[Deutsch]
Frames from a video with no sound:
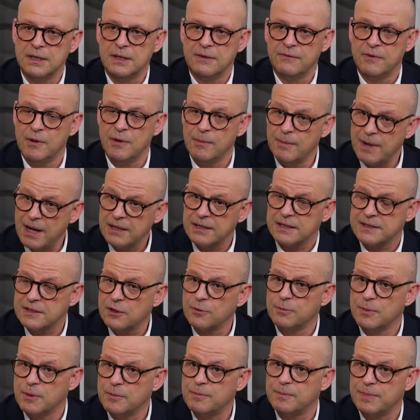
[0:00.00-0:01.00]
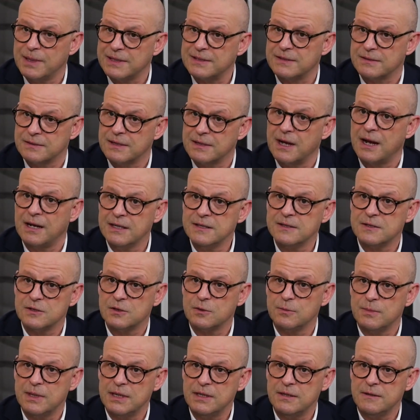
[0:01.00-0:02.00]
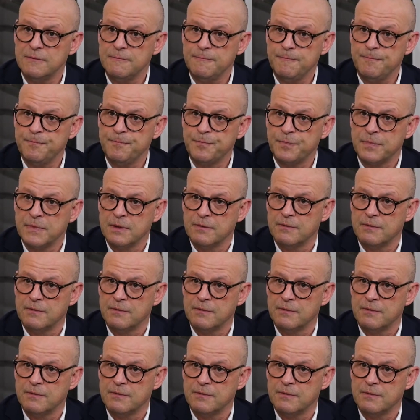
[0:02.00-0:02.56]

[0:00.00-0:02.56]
Mhm. Wir machen das auch mit Personalinstrumenten.